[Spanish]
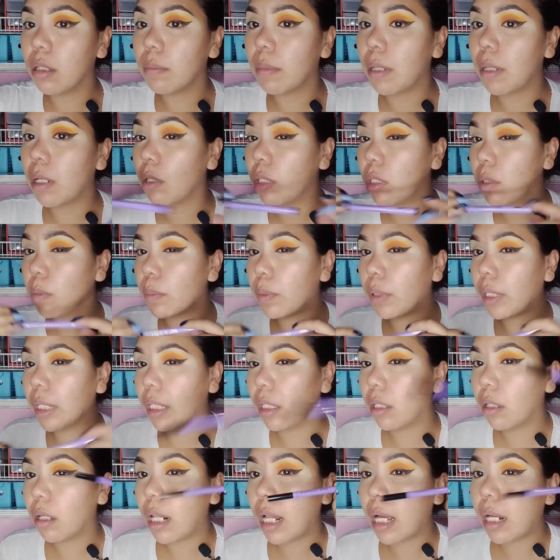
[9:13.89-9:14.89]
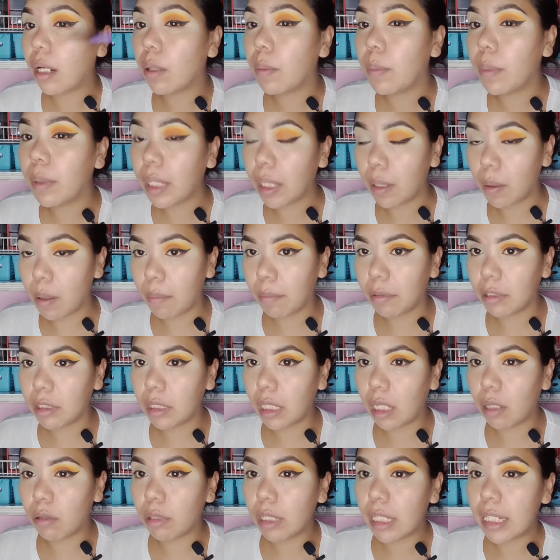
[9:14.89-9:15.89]
Me lo hice un poquito largo porque vamos a
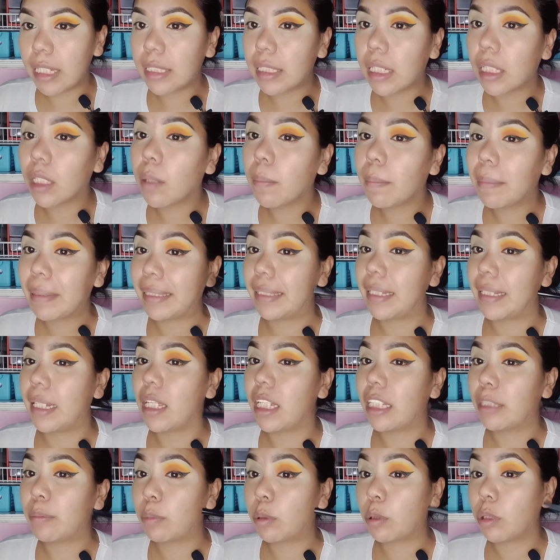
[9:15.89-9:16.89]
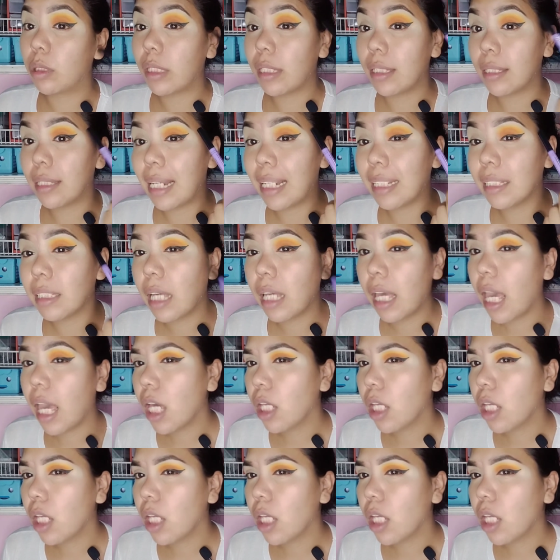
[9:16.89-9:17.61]
estar utilizando pestañas postizas.